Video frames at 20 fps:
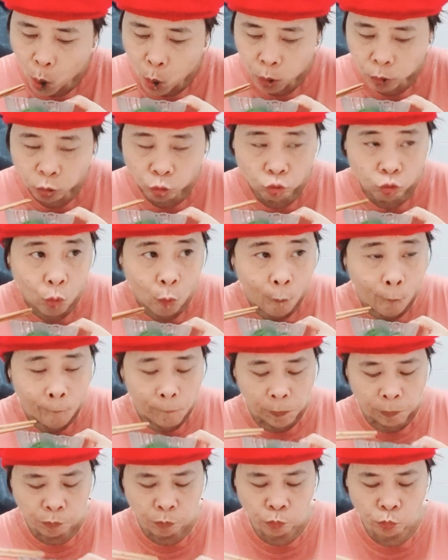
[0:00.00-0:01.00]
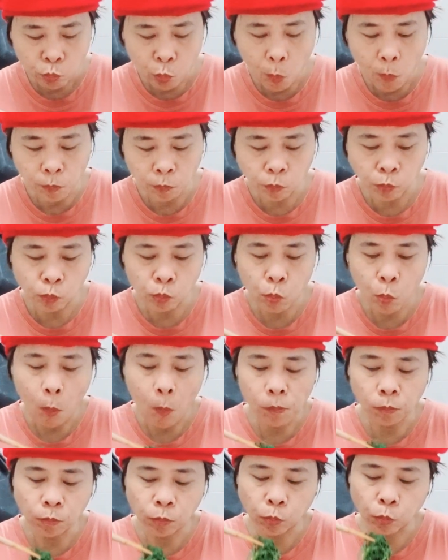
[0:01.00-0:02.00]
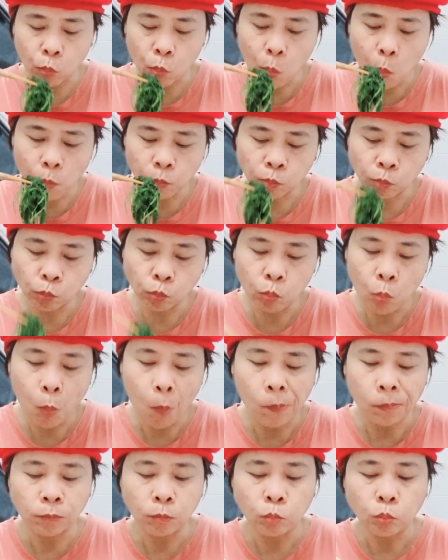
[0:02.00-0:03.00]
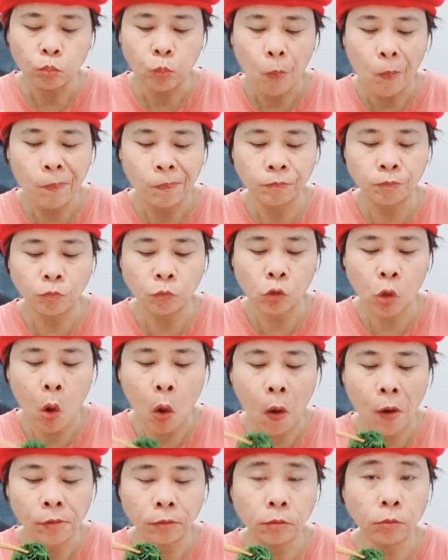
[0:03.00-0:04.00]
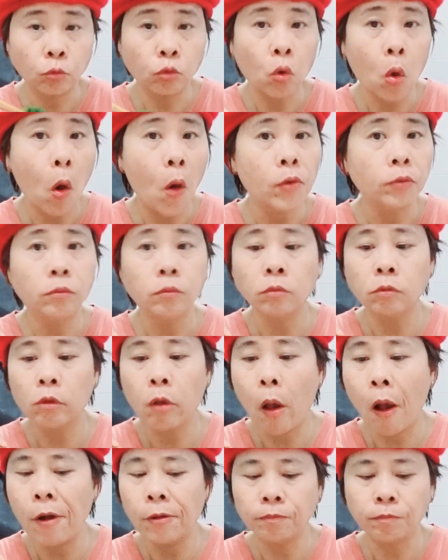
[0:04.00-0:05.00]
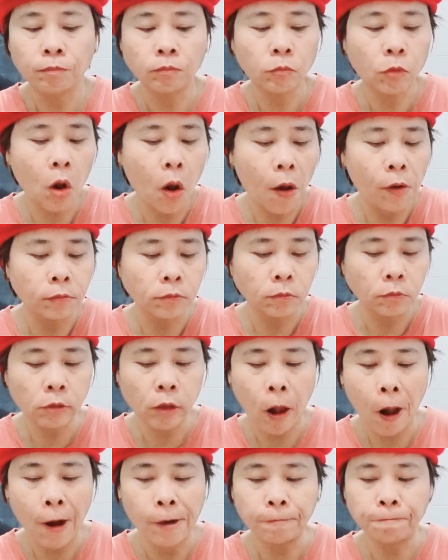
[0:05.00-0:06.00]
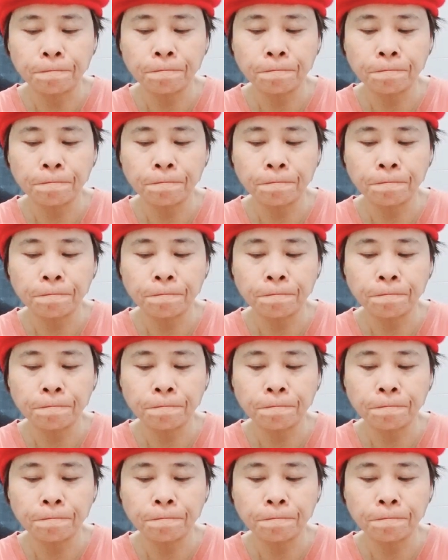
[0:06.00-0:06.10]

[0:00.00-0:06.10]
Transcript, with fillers: 1. Bảo hộ lãnh sự đối với lợi ích của nhà nước, quyền và lợi ích hợp pháp của công dân,